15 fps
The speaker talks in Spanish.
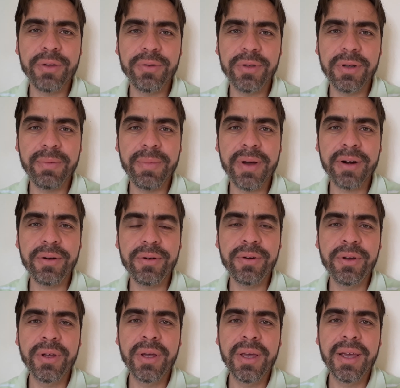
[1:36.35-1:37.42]
Sin
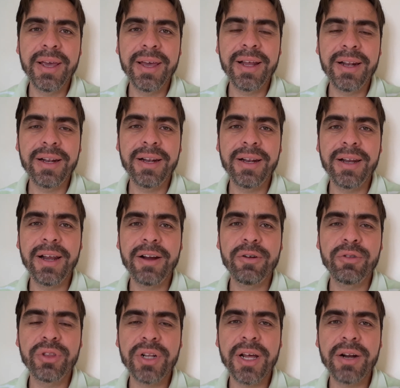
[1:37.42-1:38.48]
embargo, el
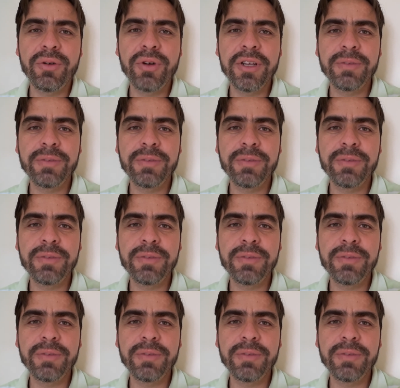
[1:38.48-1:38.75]
encontrar un